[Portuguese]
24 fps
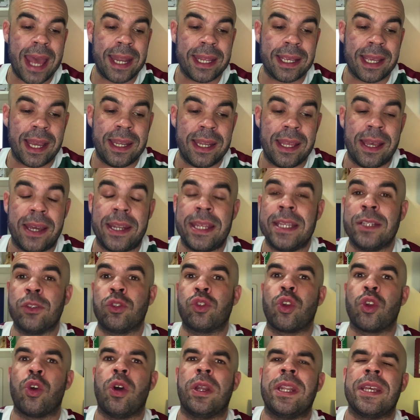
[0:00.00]
galera,
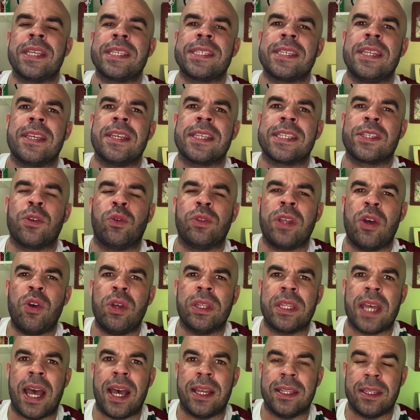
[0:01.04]
entrou na seleção da
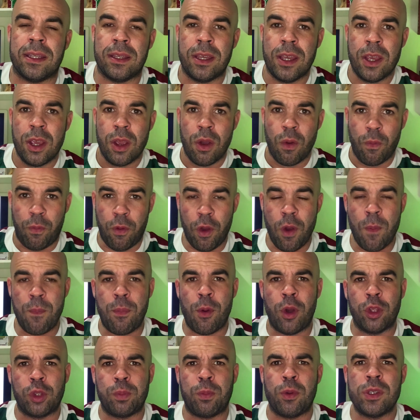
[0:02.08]
rodada. Foi um
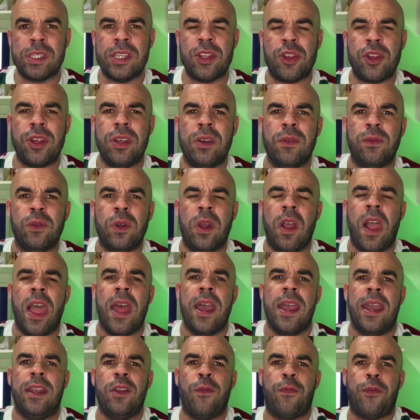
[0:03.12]
ponto positivo.
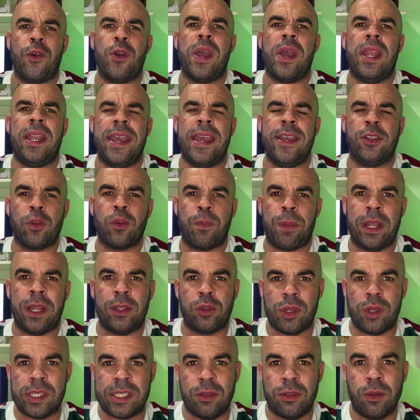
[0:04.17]
Ele foi eleito pela
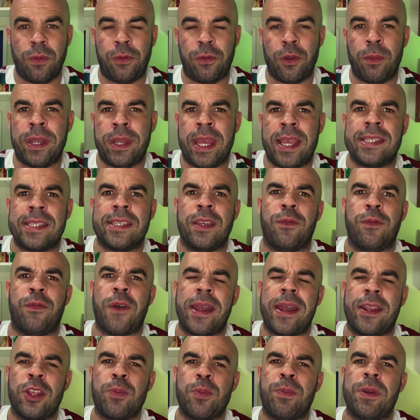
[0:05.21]
torcida do Fluminense em
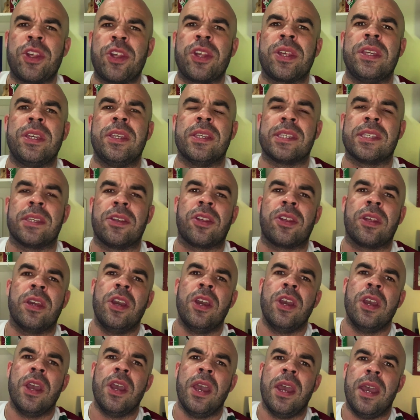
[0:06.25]
várias pesquisas.
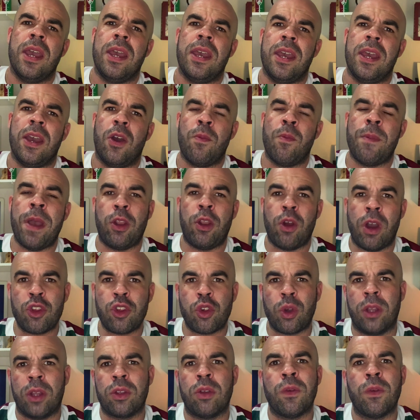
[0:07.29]
É, o melhor
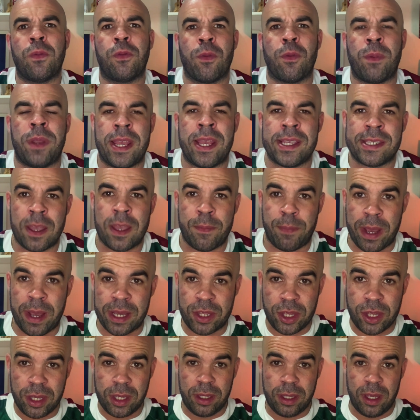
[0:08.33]
jogador do Fluminense na
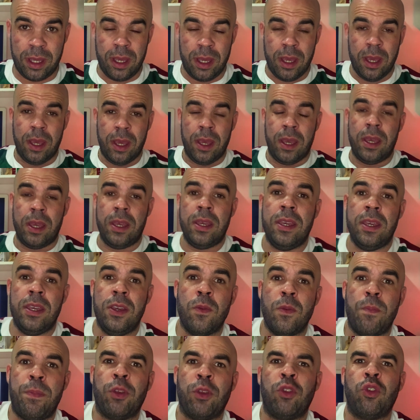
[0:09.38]
partida e
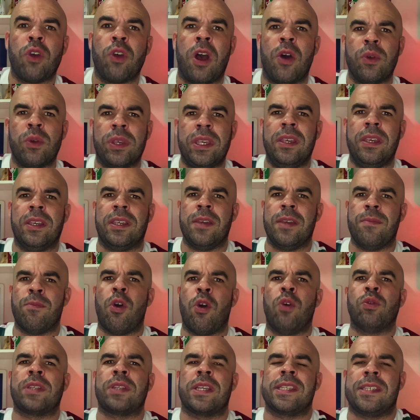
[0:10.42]
o pessoal que, que
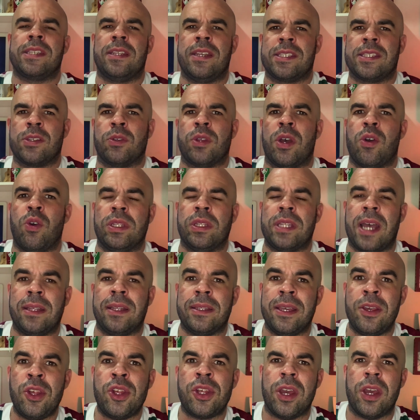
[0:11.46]
monta a seleção da rodada
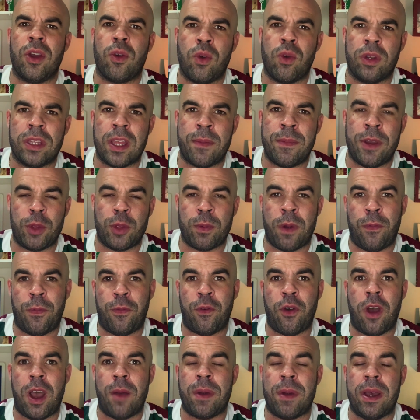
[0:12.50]
enxergou da mesma
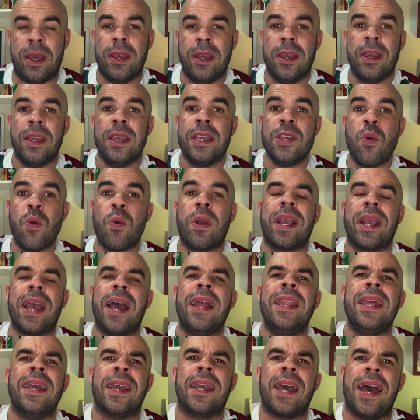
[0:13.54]
forma. E o
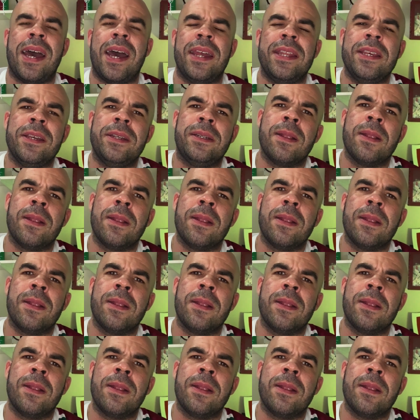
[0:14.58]
Calegari